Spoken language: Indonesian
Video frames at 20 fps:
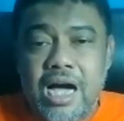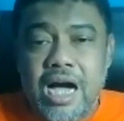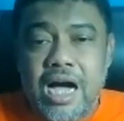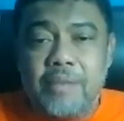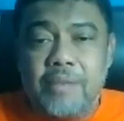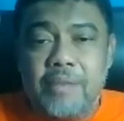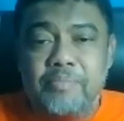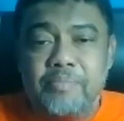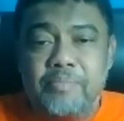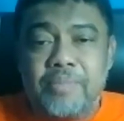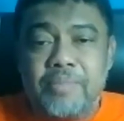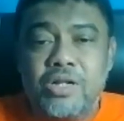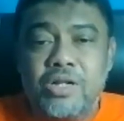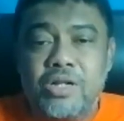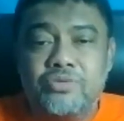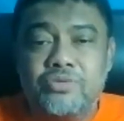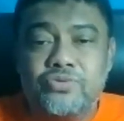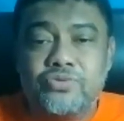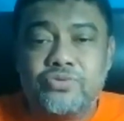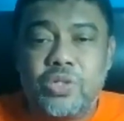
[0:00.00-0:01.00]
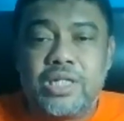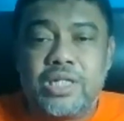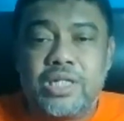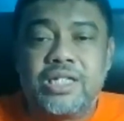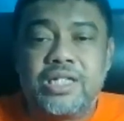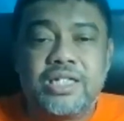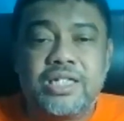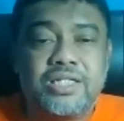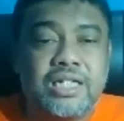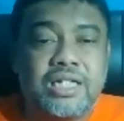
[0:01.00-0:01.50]
untuk menjelaskan
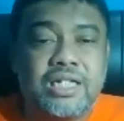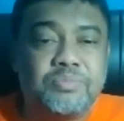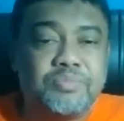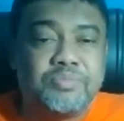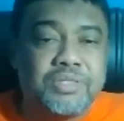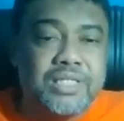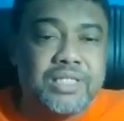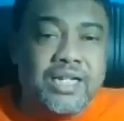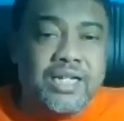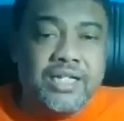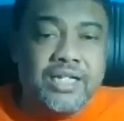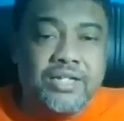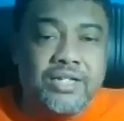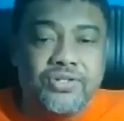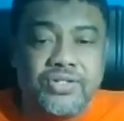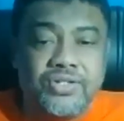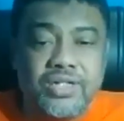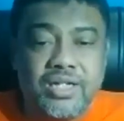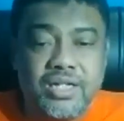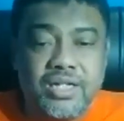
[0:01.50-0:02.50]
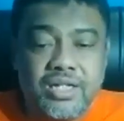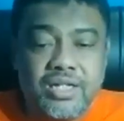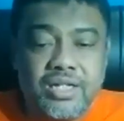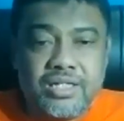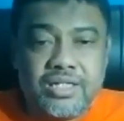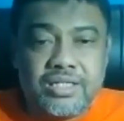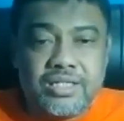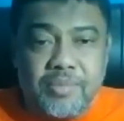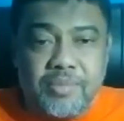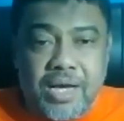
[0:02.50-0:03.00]
apa usulan-usulan dari
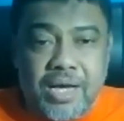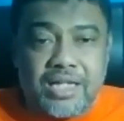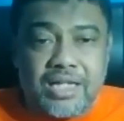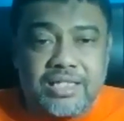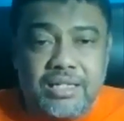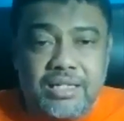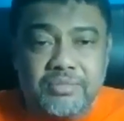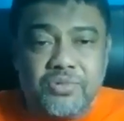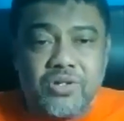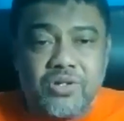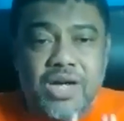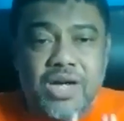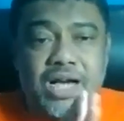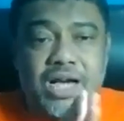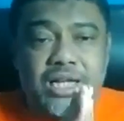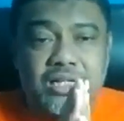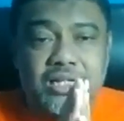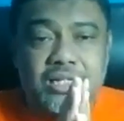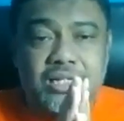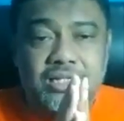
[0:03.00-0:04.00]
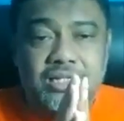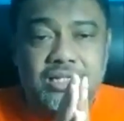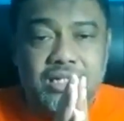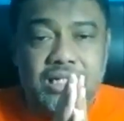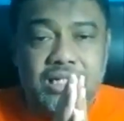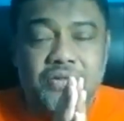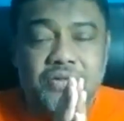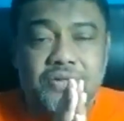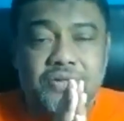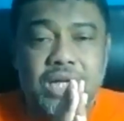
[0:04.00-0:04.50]
Serikat Petani Indonesia. Terima
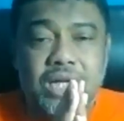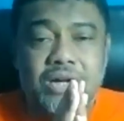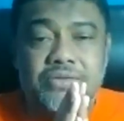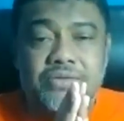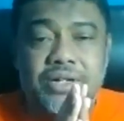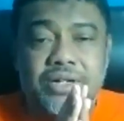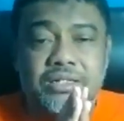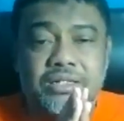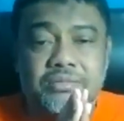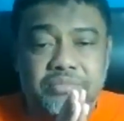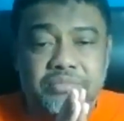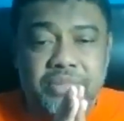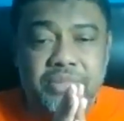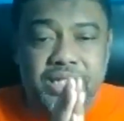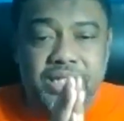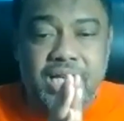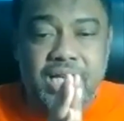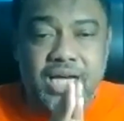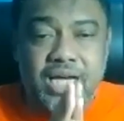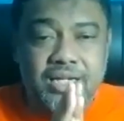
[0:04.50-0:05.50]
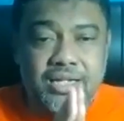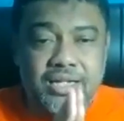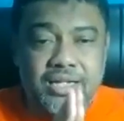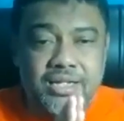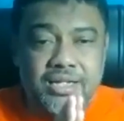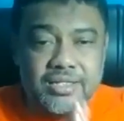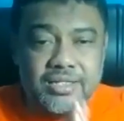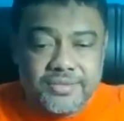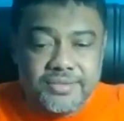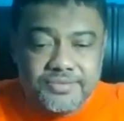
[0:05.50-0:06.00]
kasih Bung Kahar dan
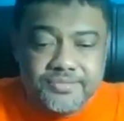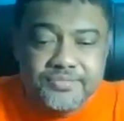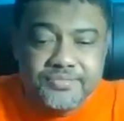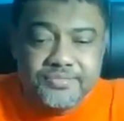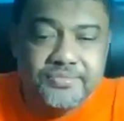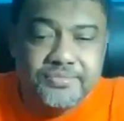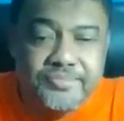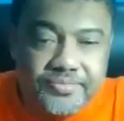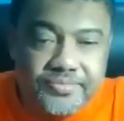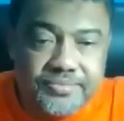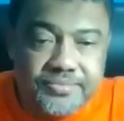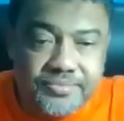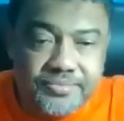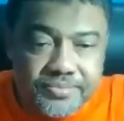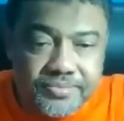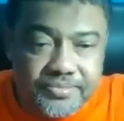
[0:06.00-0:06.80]
kawan-kawan media.